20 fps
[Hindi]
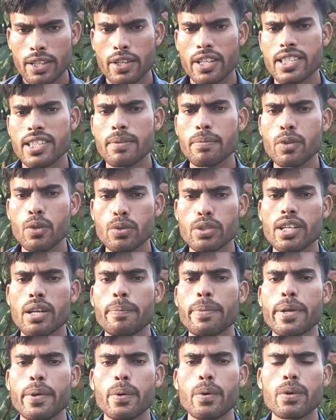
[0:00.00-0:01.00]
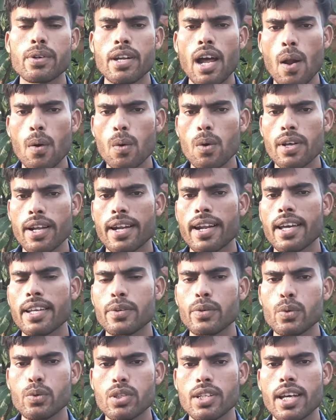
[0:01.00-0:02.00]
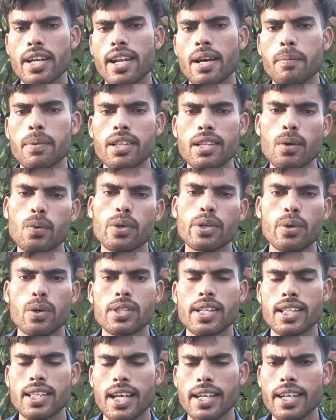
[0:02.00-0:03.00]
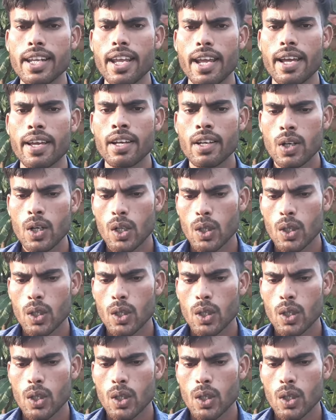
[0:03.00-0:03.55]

किसी दूसरे वीडियो को डाउनलोड करना यूज़ करना मतलब वही हो जाता है ठीक है